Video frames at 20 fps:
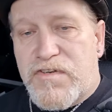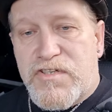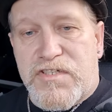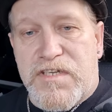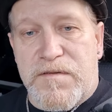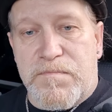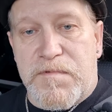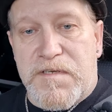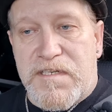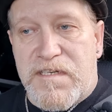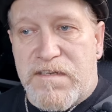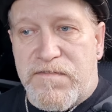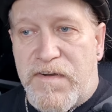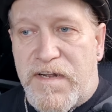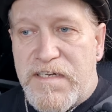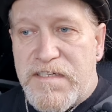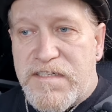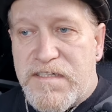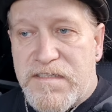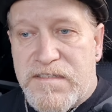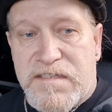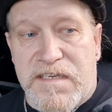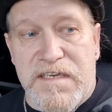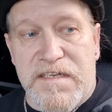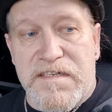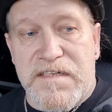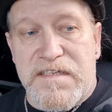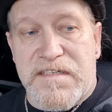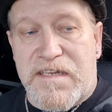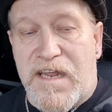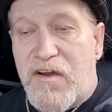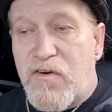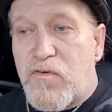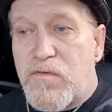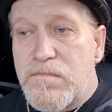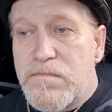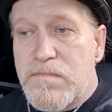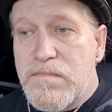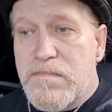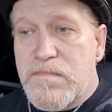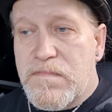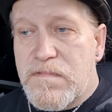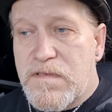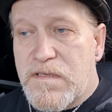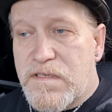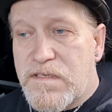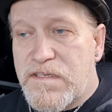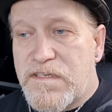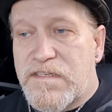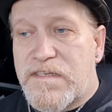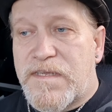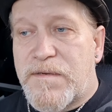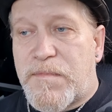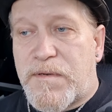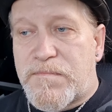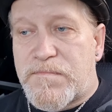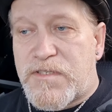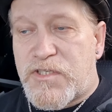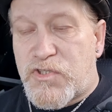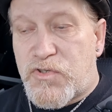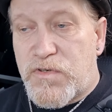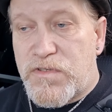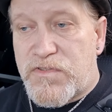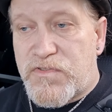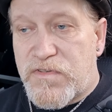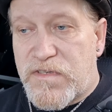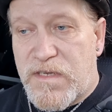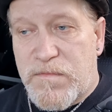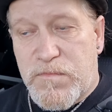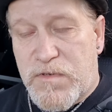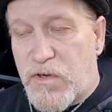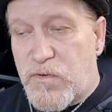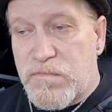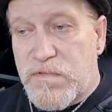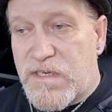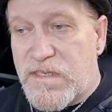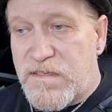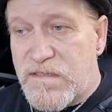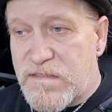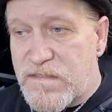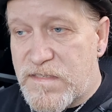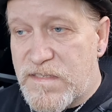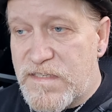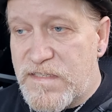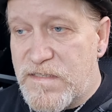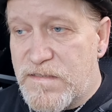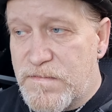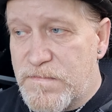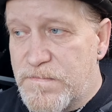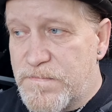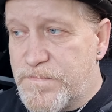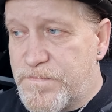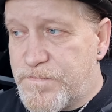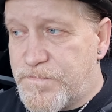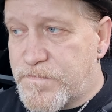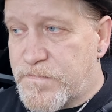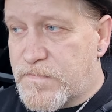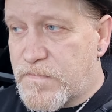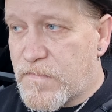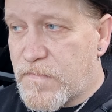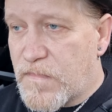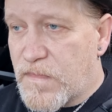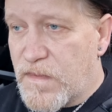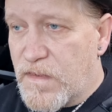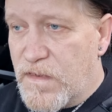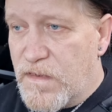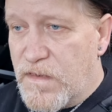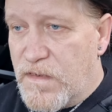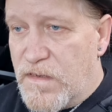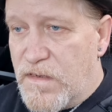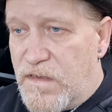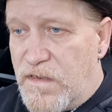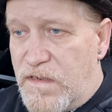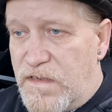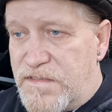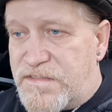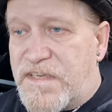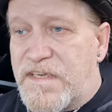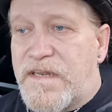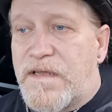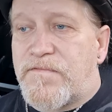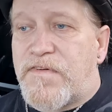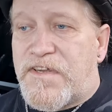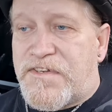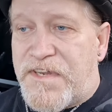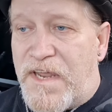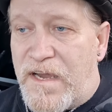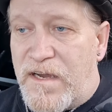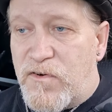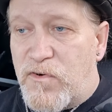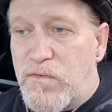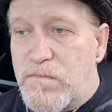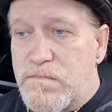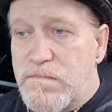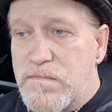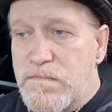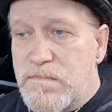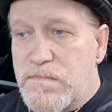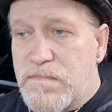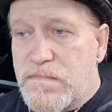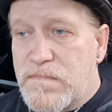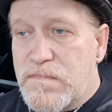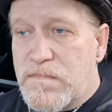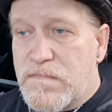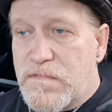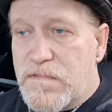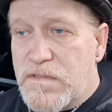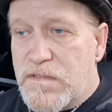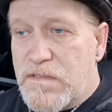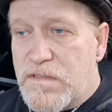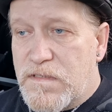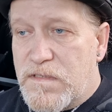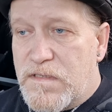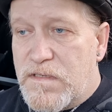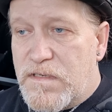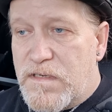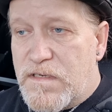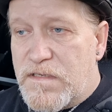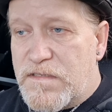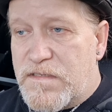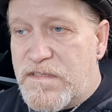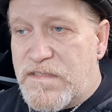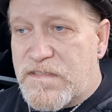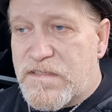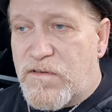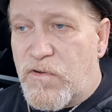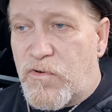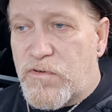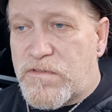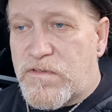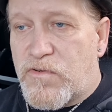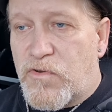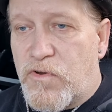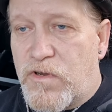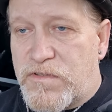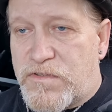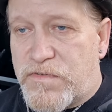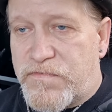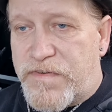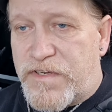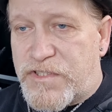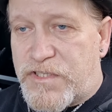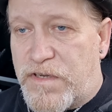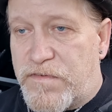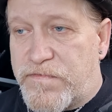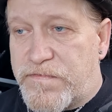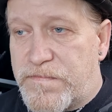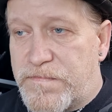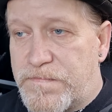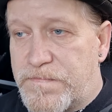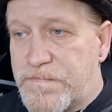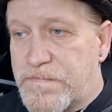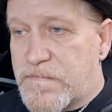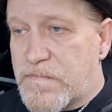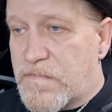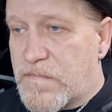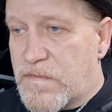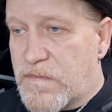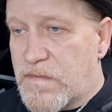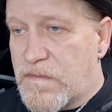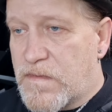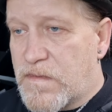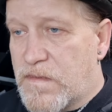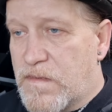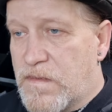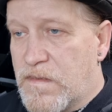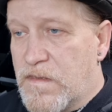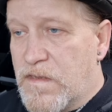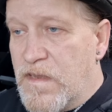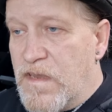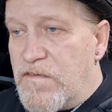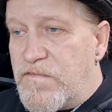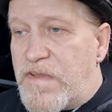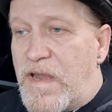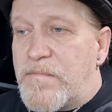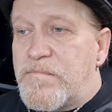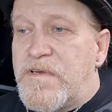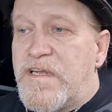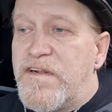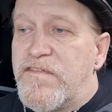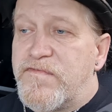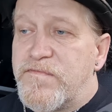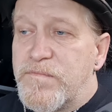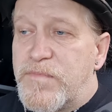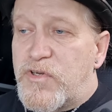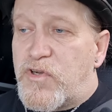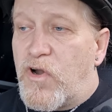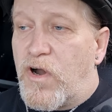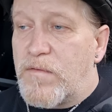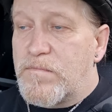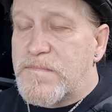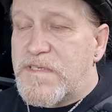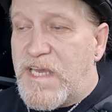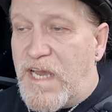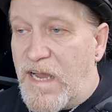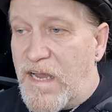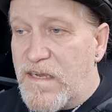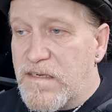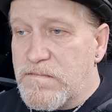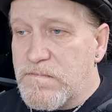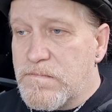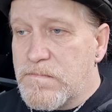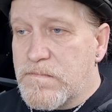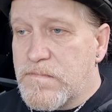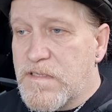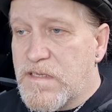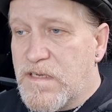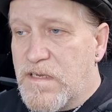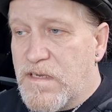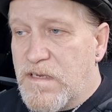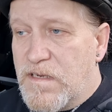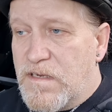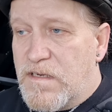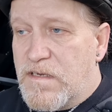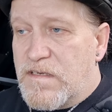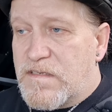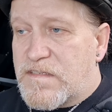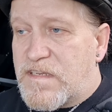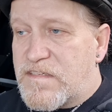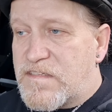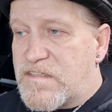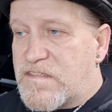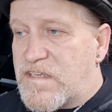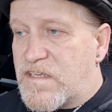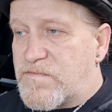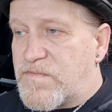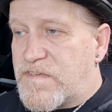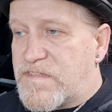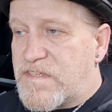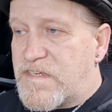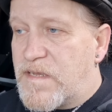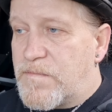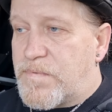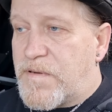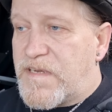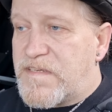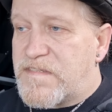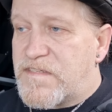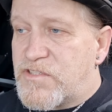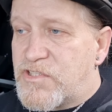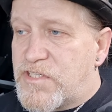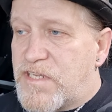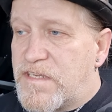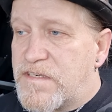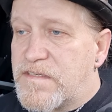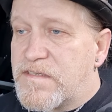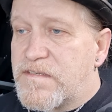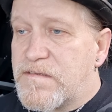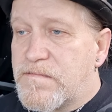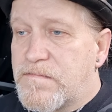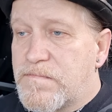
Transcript: Versteht mich nicht falsch, es geht nicht darum, irgendjemandem die Schuld zu geben, darum geht es nicht. Es geht einfach darum, diesen Leuten Gehör zu verschaffen. Wir haben Hilfen bekommen, ja. Das ist das, was in der Presse stand.